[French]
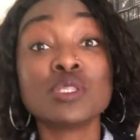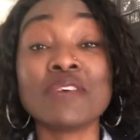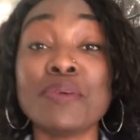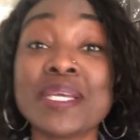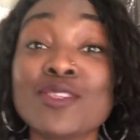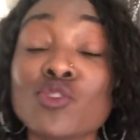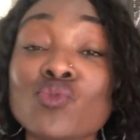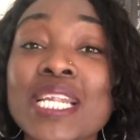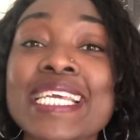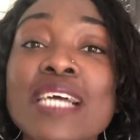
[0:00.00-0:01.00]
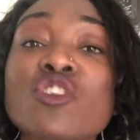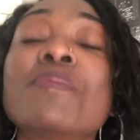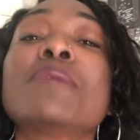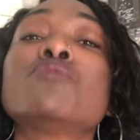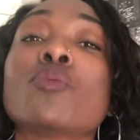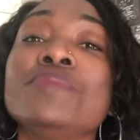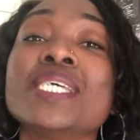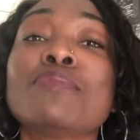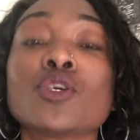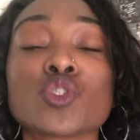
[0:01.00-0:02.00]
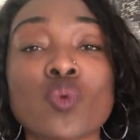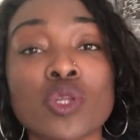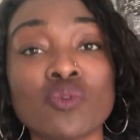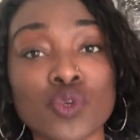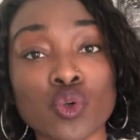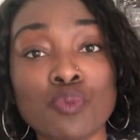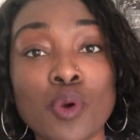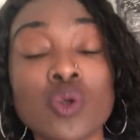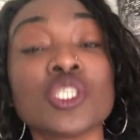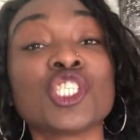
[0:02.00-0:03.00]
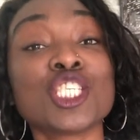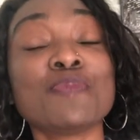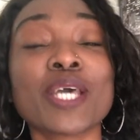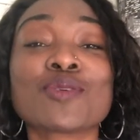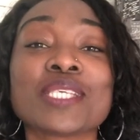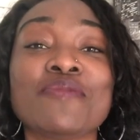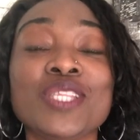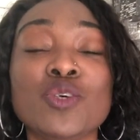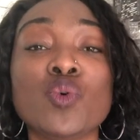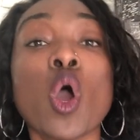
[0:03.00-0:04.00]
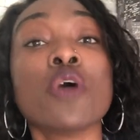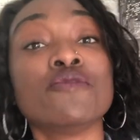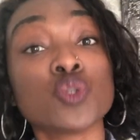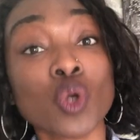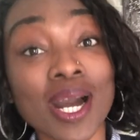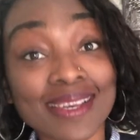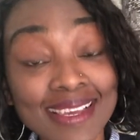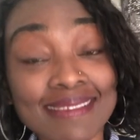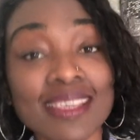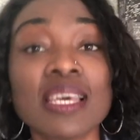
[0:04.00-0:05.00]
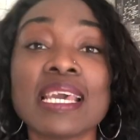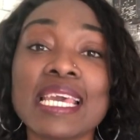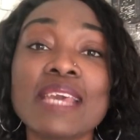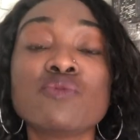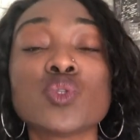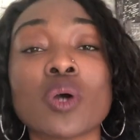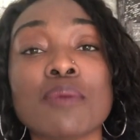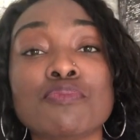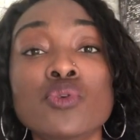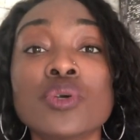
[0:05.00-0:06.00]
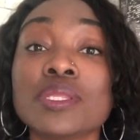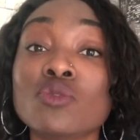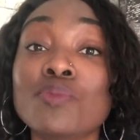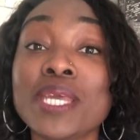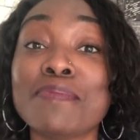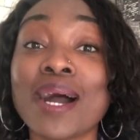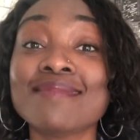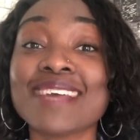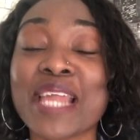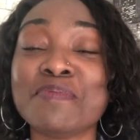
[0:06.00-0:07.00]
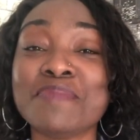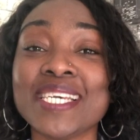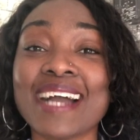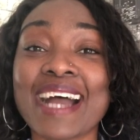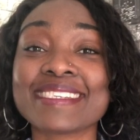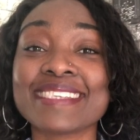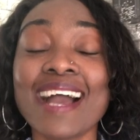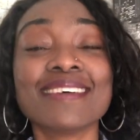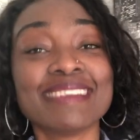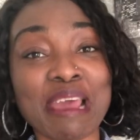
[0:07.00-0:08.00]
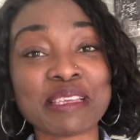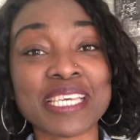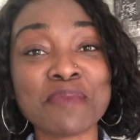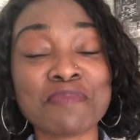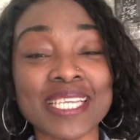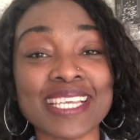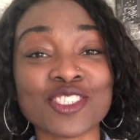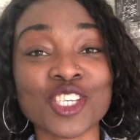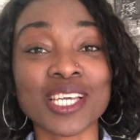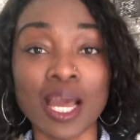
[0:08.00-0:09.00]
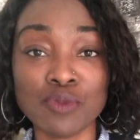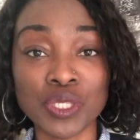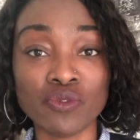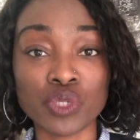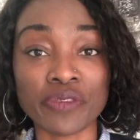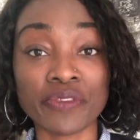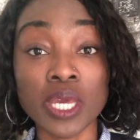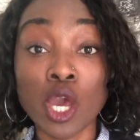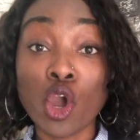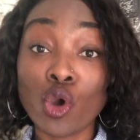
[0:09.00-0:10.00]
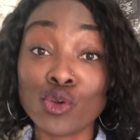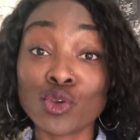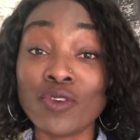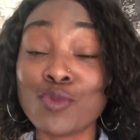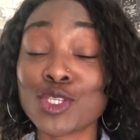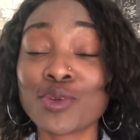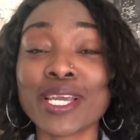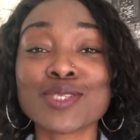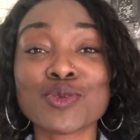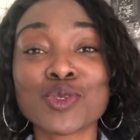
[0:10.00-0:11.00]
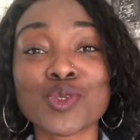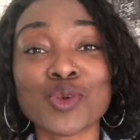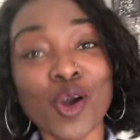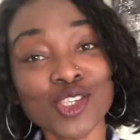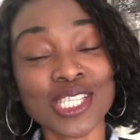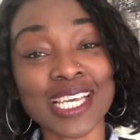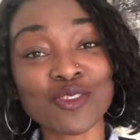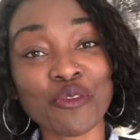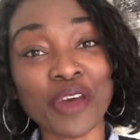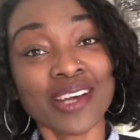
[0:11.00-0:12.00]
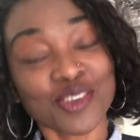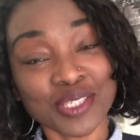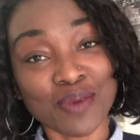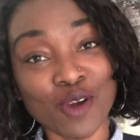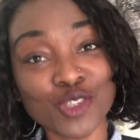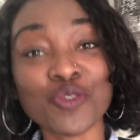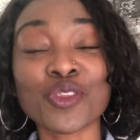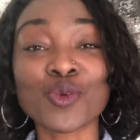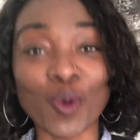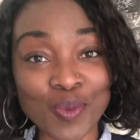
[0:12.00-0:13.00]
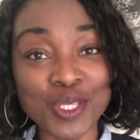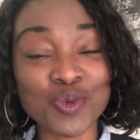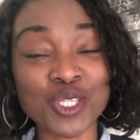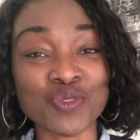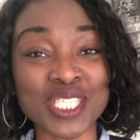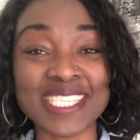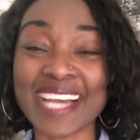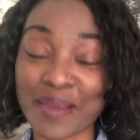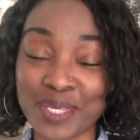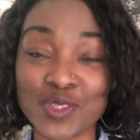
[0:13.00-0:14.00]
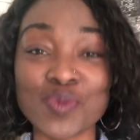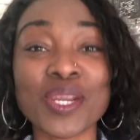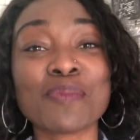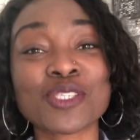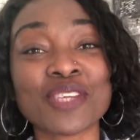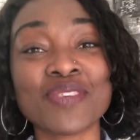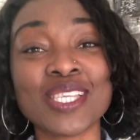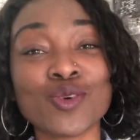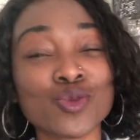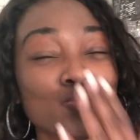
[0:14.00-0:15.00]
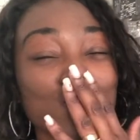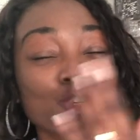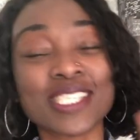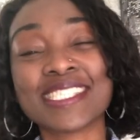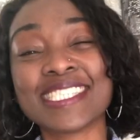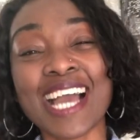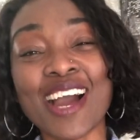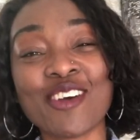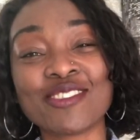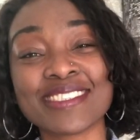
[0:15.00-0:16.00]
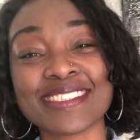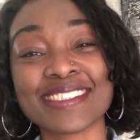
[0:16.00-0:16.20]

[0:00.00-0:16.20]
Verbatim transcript: Vous avez maintenant toutes les cartes en main pour bien prendre soin de votre peau. J'espère que cette vidéo vous aura aidé et vous aura plu. N'oubliez pas, K likez, partagez, abonnez-vous, kiffez. Retrouvez-moi sur les réseaux sociaux en générique de fin. Quant à moi, je vous fais de gros bisous et je vous dis à bientôt pour la prochaine vidéo. Ciao